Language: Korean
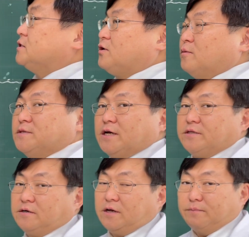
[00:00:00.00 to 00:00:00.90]

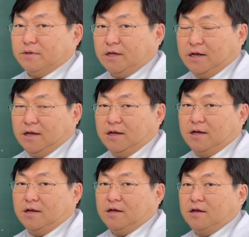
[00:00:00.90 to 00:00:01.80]
검사들을 합니다.
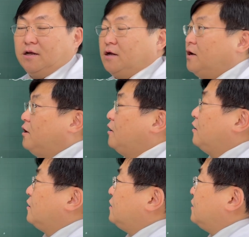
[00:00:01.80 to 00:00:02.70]

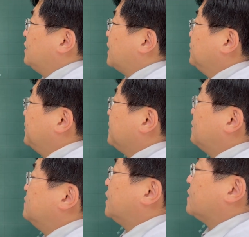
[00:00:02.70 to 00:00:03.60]
일단 혈액 검사를